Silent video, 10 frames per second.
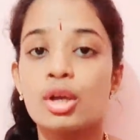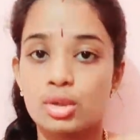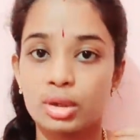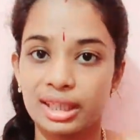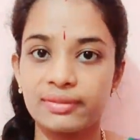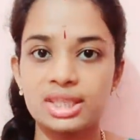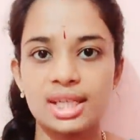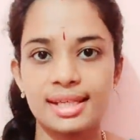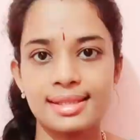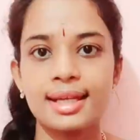సో ఇవి
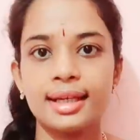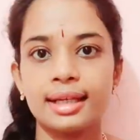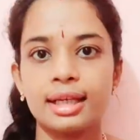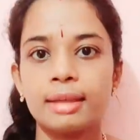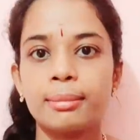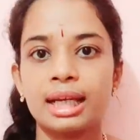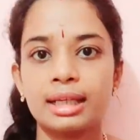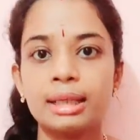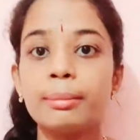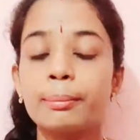చేస్తే ఏంటంటే
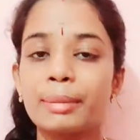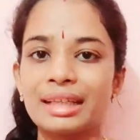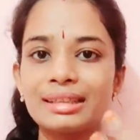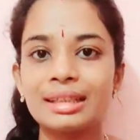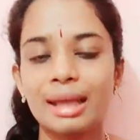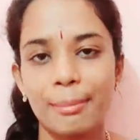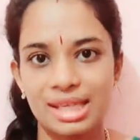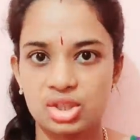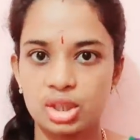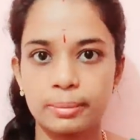మనకి బ్రీతింగ్
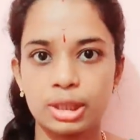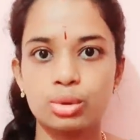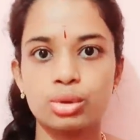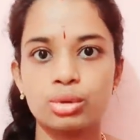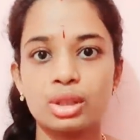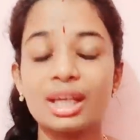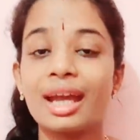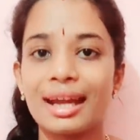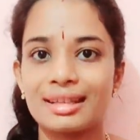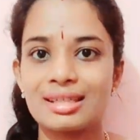కెపాసిటీ పెరుగుతుంది
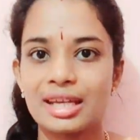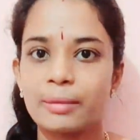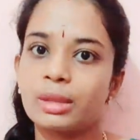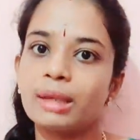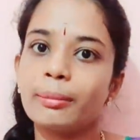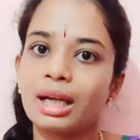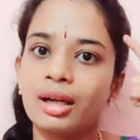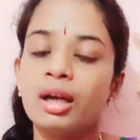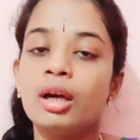అట్ ద సేమ్ టైం మన